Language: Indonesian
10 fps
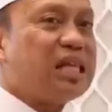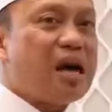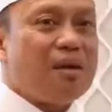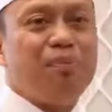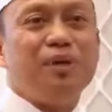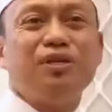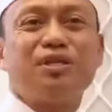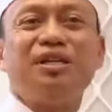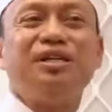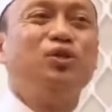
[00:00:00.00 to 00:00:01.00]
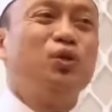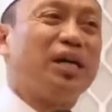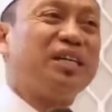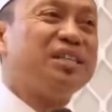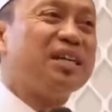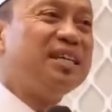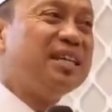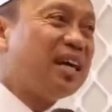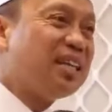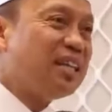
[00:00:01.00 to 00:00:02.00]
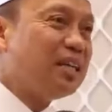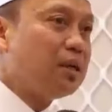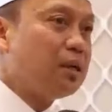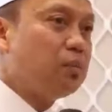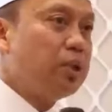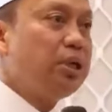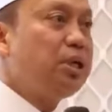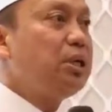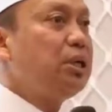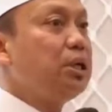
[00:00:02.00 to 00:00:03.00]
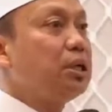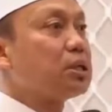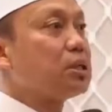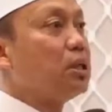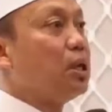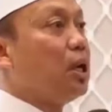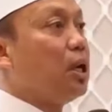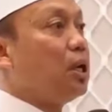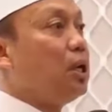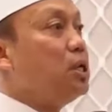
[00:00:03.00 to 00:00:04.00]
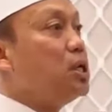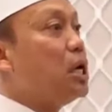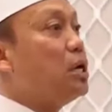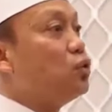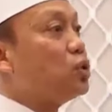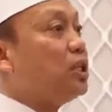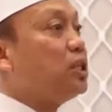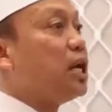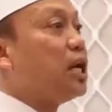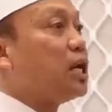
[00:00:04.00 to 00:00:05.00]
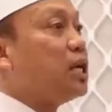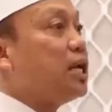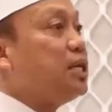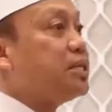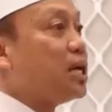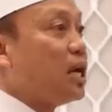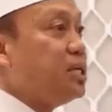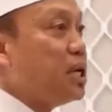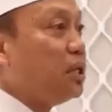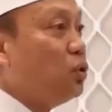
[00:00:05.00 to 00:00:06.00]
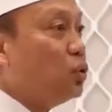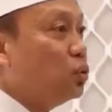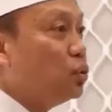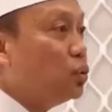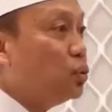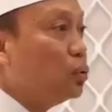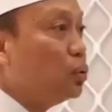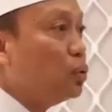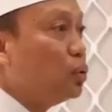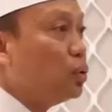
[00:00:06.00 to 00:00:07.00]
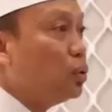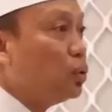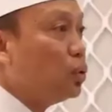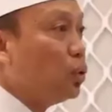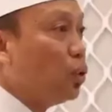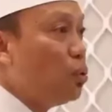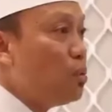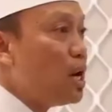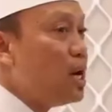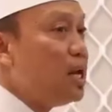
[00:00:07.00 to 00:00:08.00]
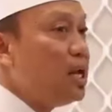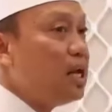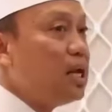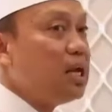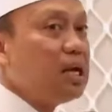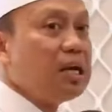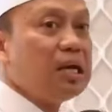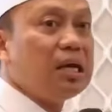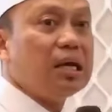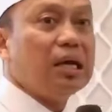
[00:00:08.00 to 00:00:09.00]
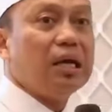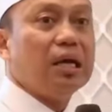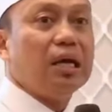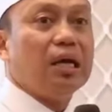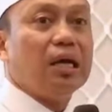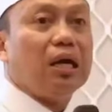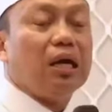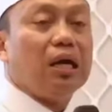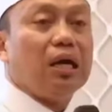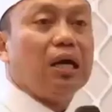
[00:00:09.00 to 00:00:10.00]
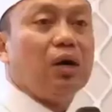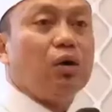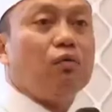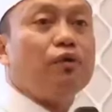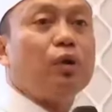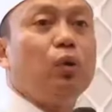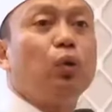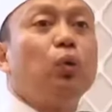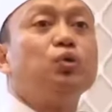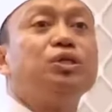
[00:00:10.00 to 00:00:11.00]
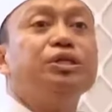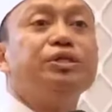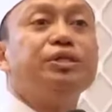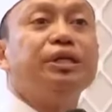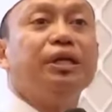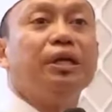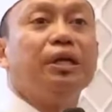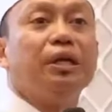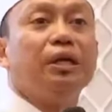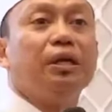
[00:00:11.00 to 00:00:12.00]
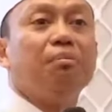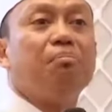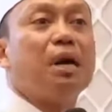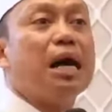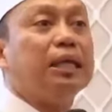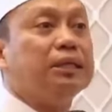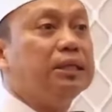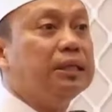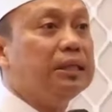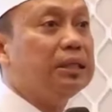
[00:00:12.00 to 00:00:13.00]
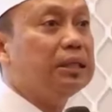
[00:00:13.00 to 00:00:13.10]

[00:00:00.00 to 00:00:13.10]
Tapi sering juga kita lihat, wih, di jalan Nusantara kena serangan jantung. Oh male, overdosis sih, mati.